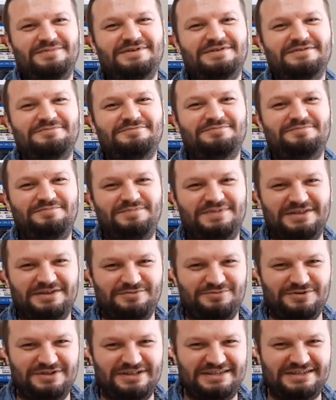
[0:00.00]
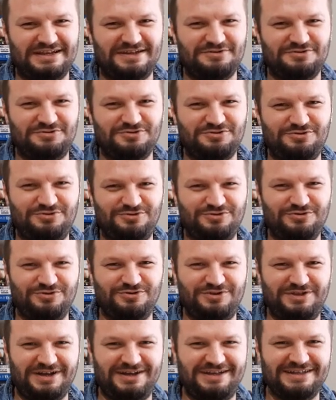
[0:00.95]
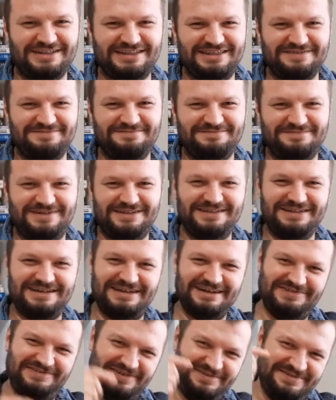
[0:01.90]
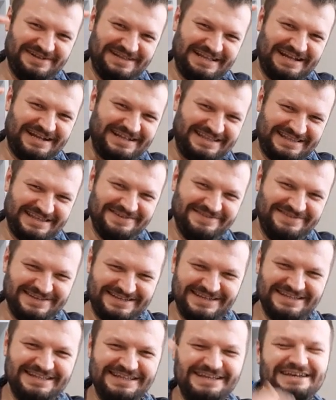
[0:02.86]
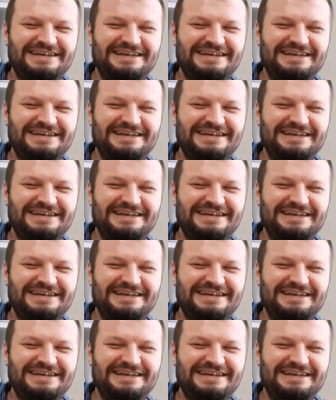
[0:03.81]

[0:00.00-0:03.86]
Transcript: Benim bir de bu lisansüstü takıntım hani kafama taktığım için